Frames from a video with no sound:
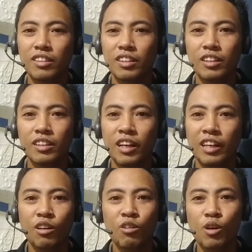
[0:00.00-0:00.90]
eh,
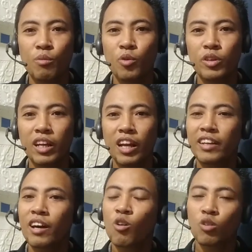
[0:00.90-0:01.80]
atau kemudian ada
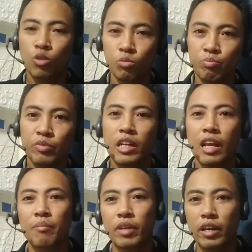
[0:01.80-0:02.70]
oknum di
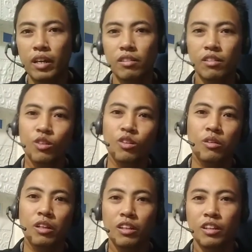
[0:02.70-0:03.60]
dalamnya yang
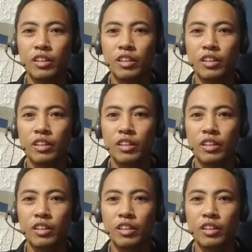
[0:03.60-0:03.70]
uh,